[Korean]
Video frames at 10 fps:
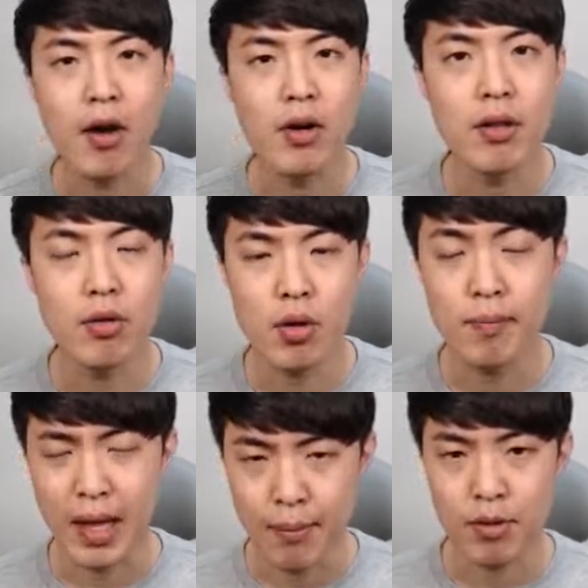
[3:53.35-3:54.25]
얼른 소리
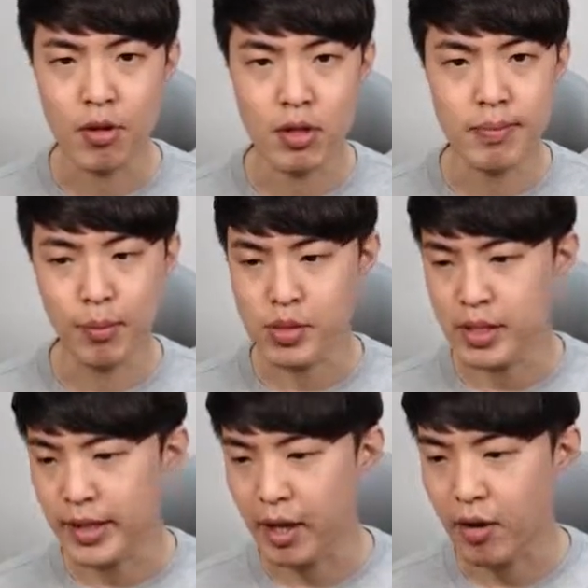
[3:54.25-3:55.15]
좀 내면서 연습해
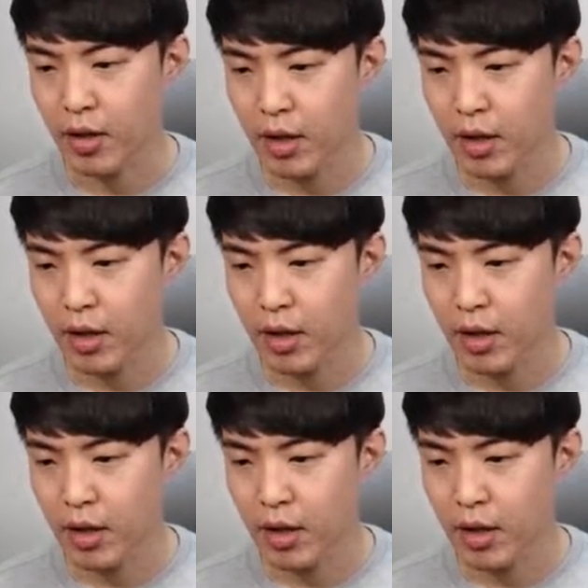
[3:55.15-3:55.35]
보실게요.